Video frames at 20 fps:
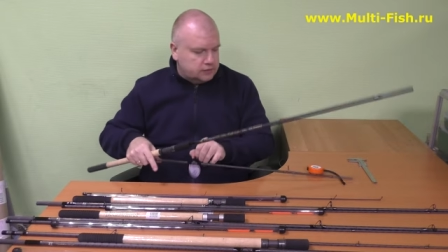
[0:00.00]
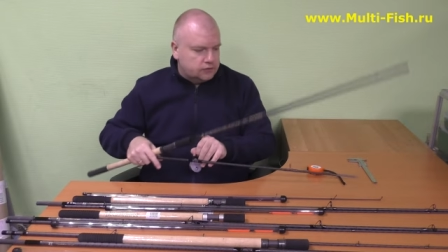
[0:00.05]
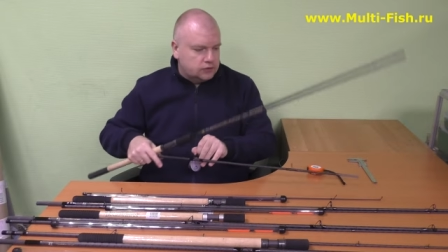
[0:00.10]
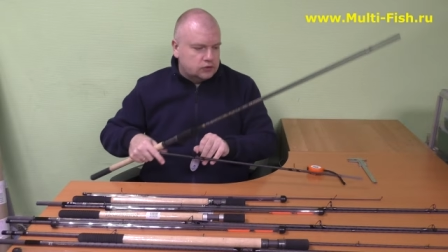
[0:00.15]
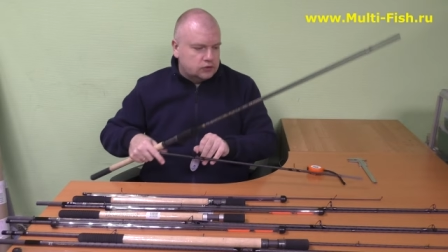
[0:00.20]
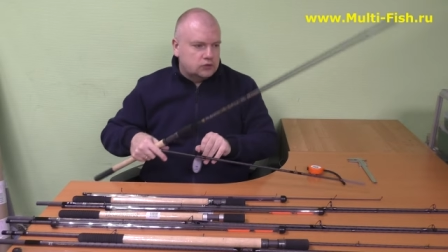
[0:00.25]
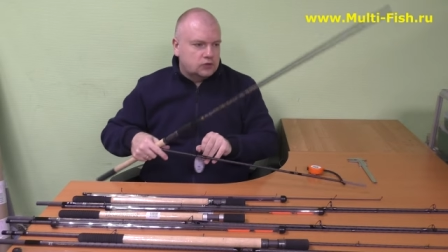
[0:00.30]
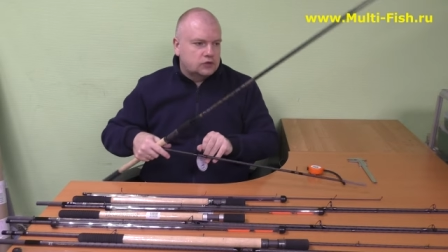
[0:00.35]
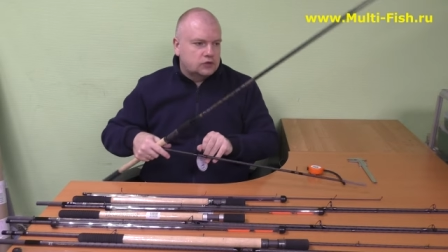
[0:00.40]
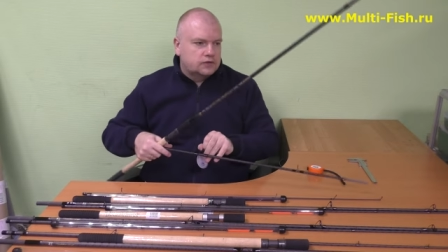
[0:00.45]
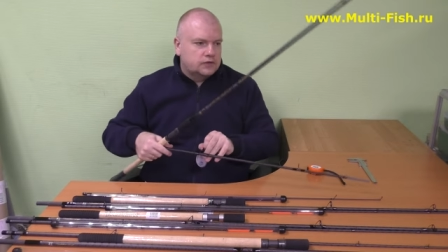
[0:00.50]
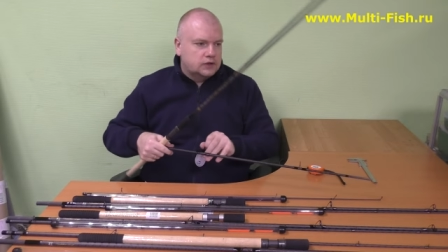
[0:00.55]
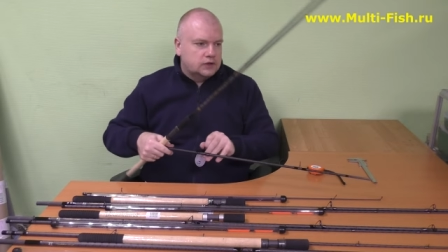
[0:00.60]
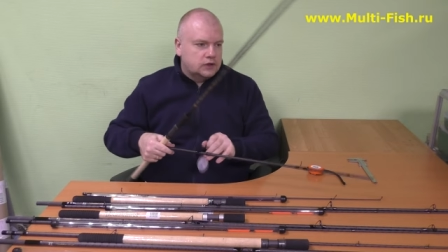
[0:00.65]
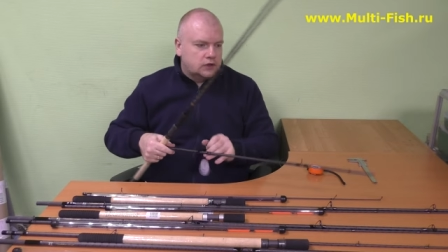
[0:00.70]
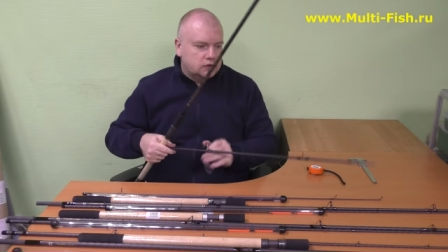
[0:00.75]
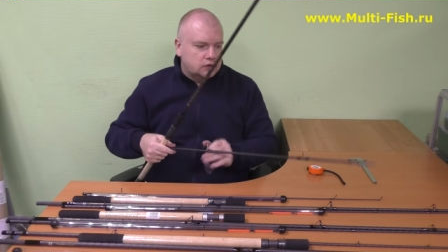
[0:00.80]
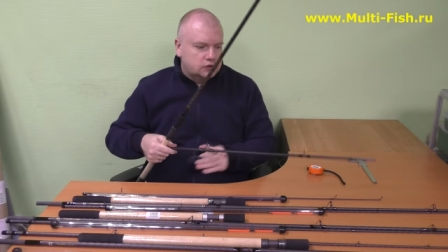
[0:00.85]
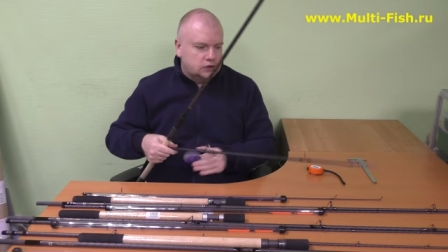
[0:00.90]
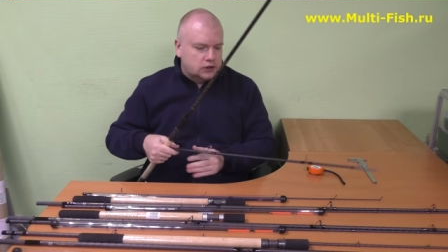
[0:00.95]
Вот тот
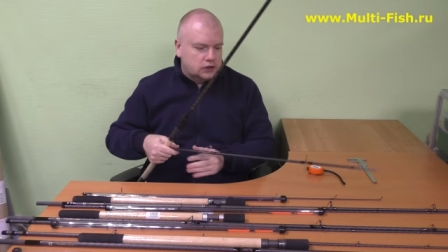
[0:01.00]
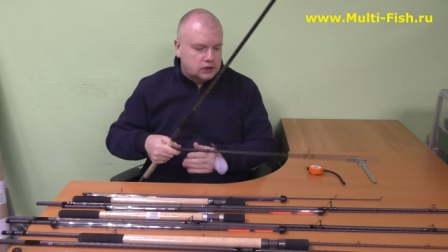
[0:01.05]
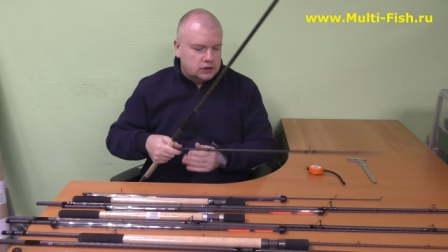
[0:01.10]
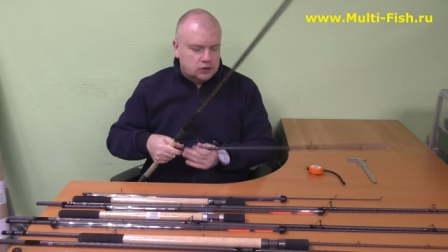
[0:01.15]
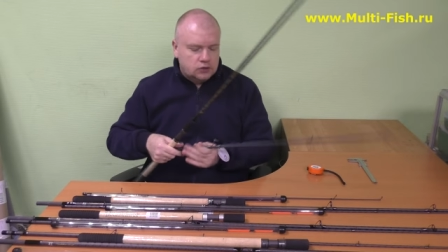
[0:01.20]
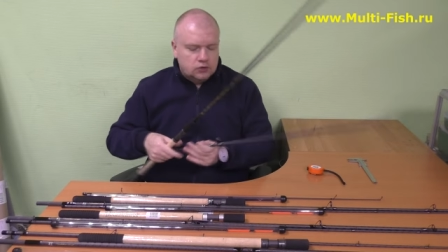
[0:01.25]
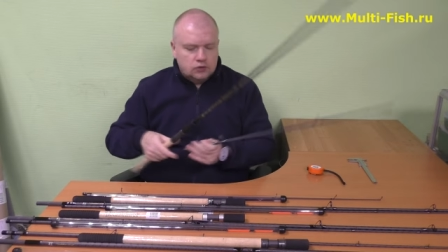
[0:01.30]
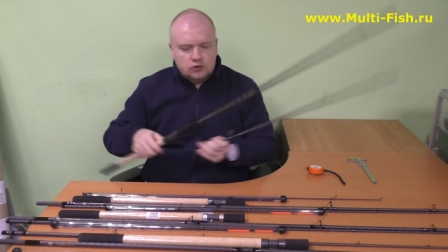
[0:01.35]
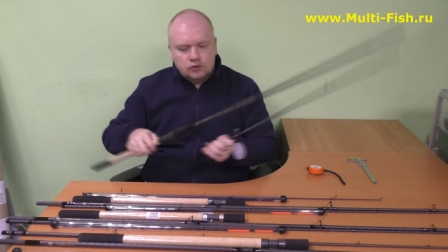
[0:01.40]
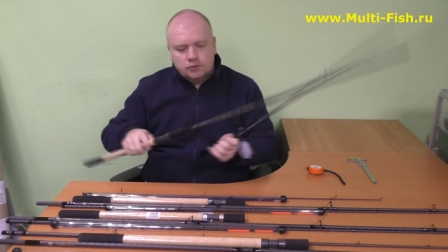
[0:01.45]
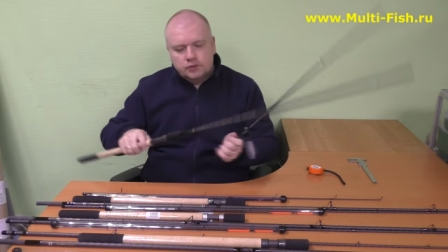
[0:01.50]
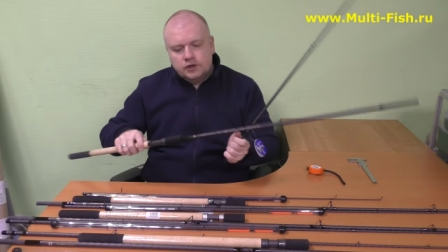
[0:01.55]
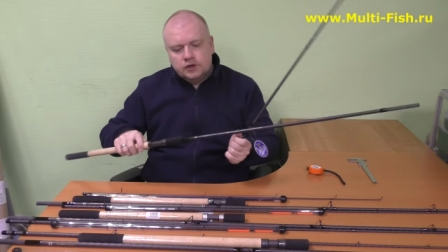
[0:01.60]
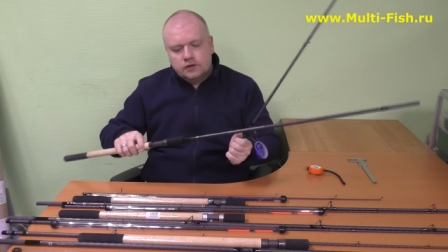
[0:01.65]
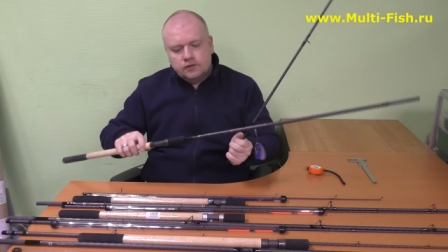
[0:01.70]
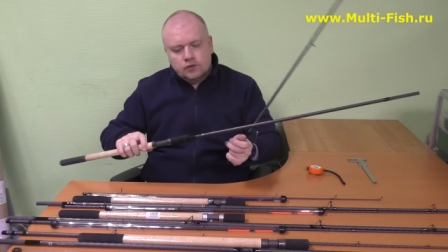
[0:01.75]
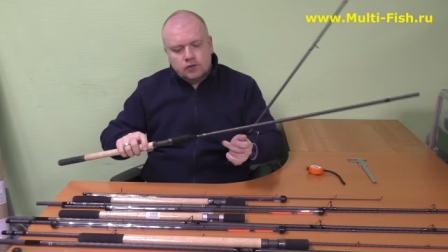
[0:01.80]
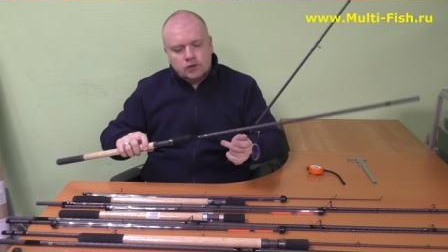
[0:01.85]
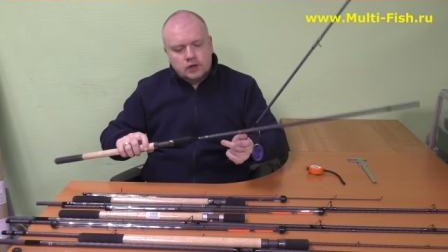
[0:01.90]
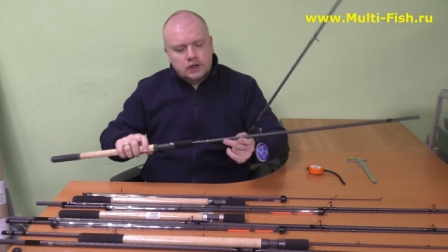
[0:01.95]
фидерочек, который у
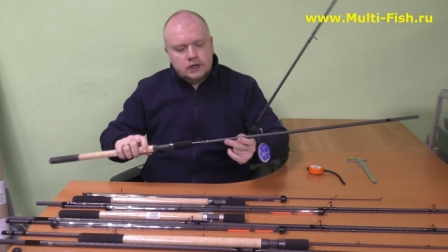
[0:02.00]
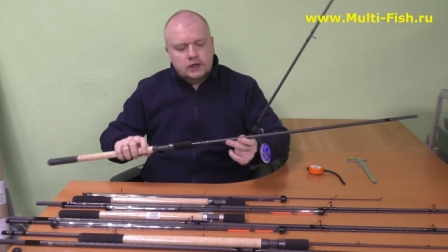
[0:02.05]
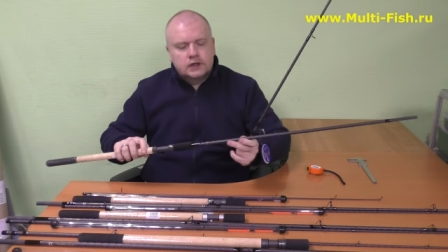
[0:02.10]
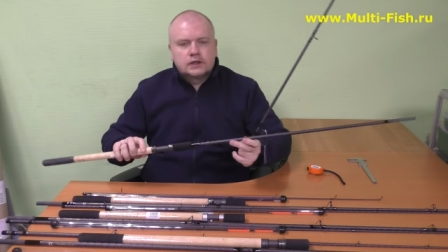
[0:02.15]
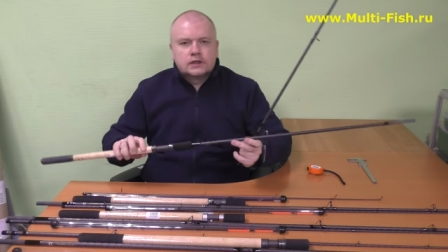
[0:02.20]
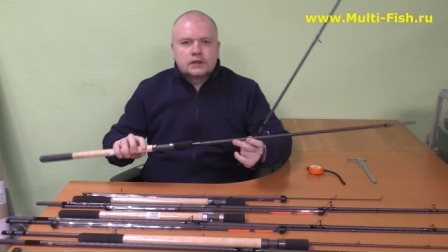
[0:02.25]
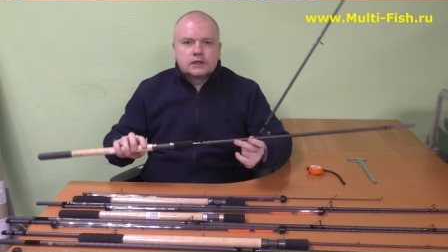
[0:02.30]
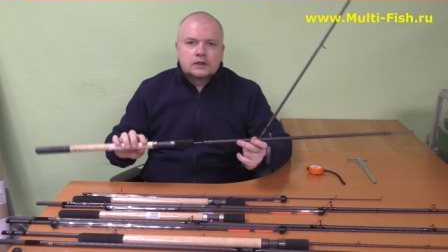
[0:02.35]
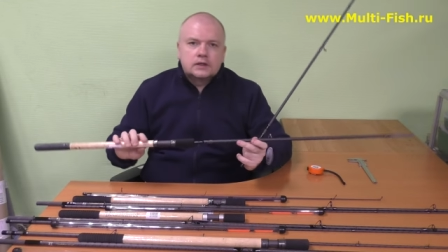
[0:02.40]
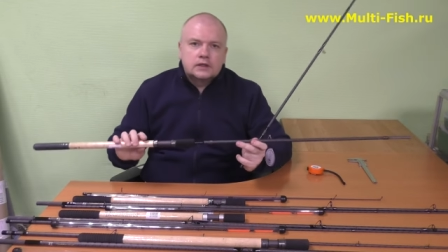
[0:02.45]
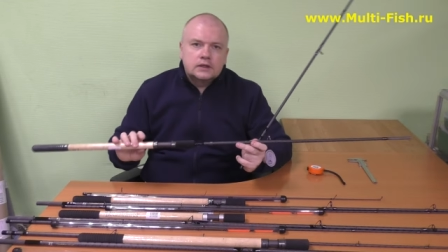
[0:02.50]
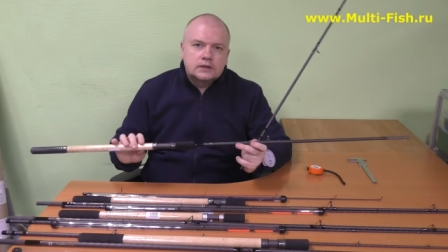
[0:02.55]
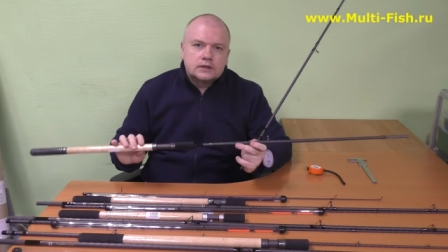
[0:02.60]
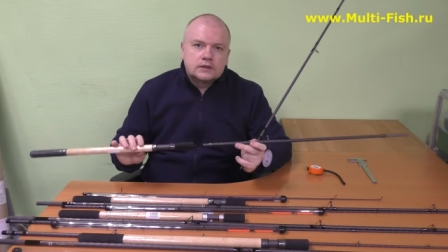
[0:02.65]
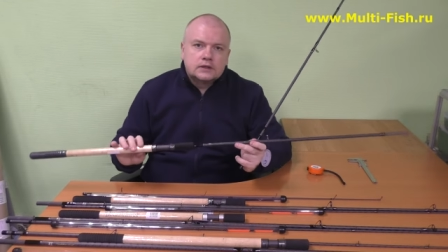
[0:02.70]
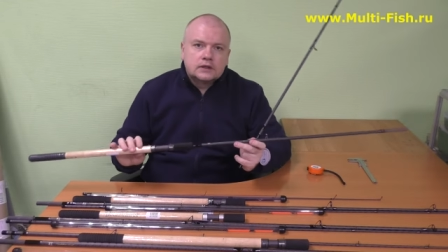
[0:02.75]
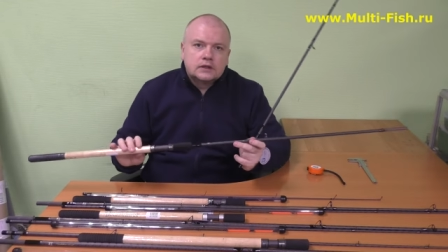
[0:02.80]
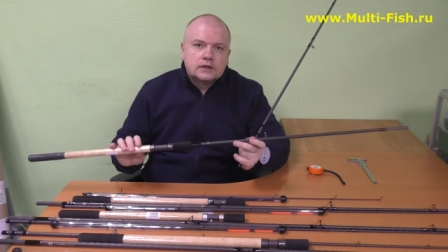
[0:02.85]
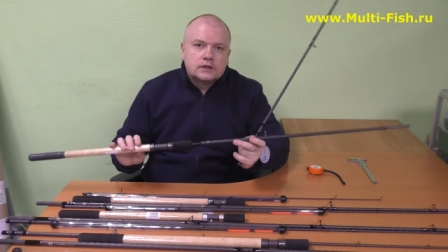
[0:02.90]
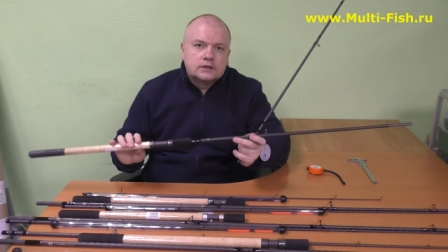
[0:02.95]
меня в руках, это
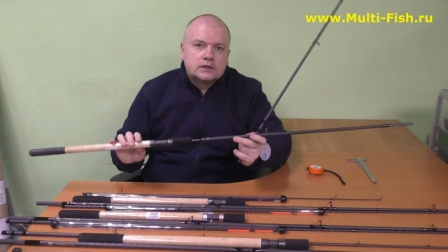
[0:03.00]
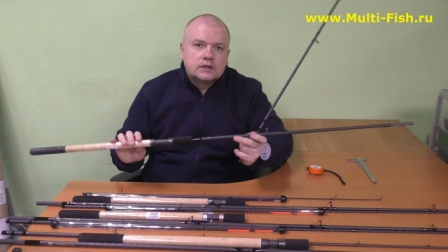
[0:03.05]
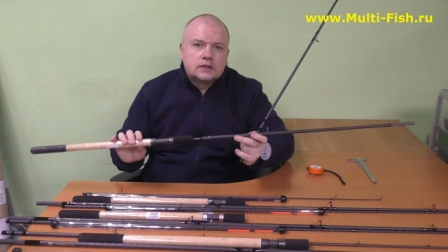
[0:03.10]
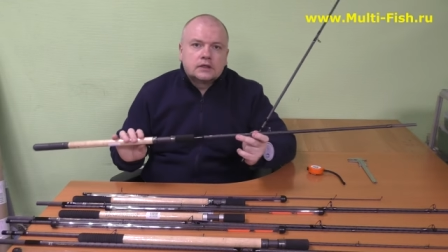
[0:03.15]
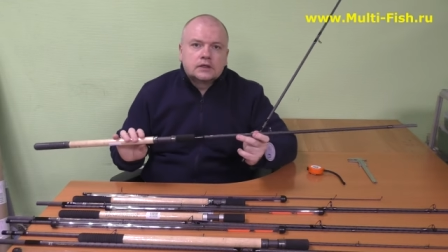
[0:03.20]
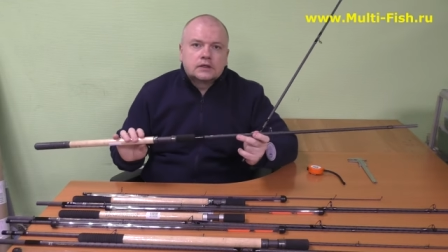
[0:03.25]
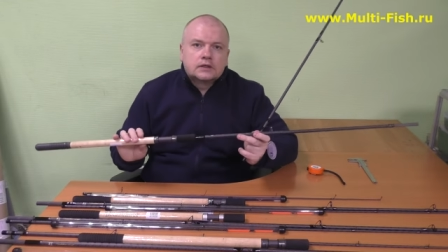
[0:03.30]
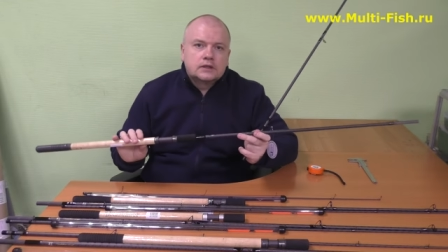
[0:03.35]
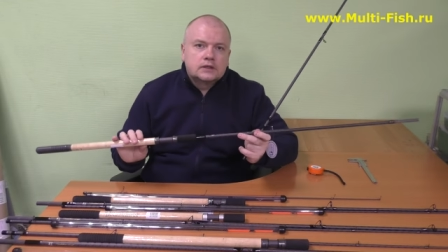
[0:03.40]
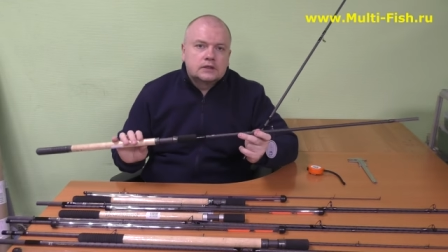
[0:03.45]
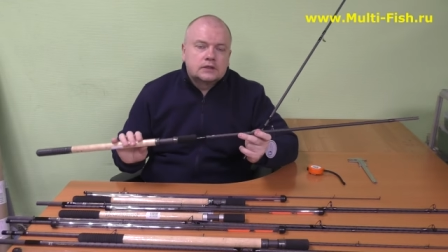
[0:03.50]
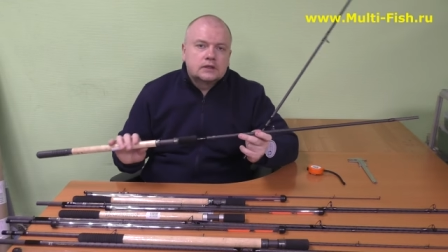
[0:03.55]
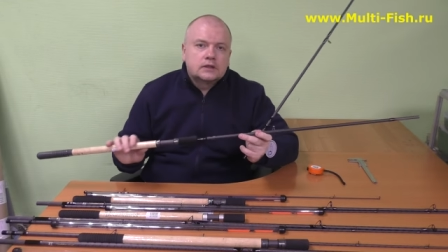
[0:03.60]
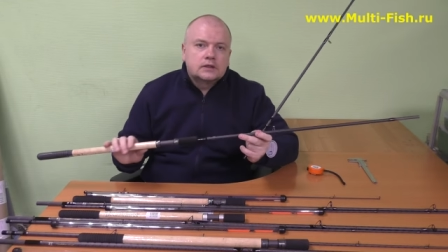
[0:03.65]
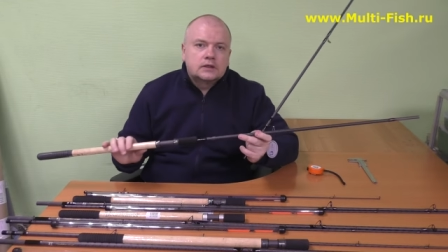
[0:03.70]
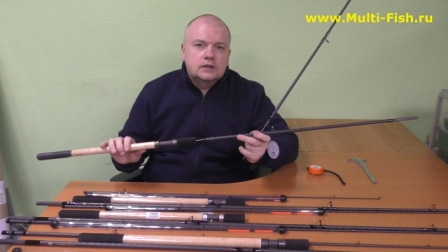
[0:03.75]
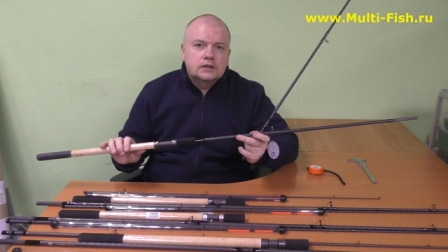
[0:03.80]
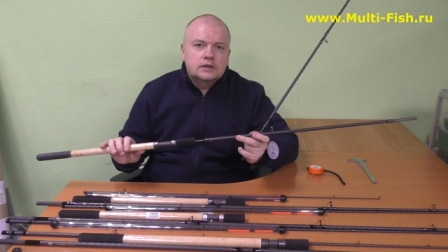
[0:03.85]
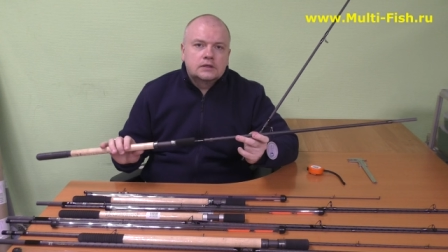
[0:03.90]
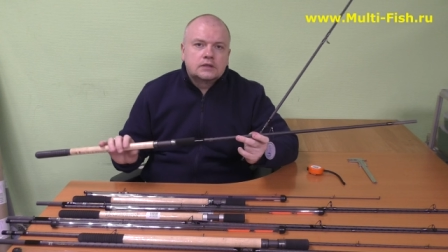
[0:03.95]

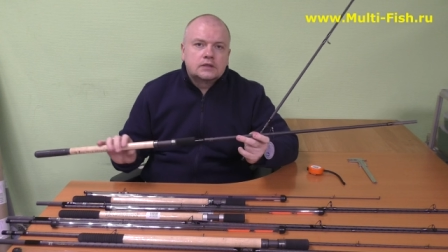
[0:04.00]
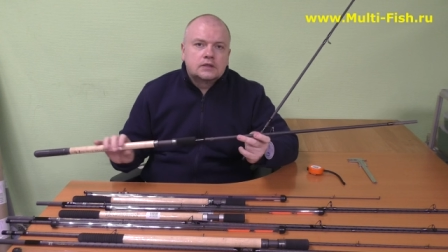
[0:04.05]
300-330,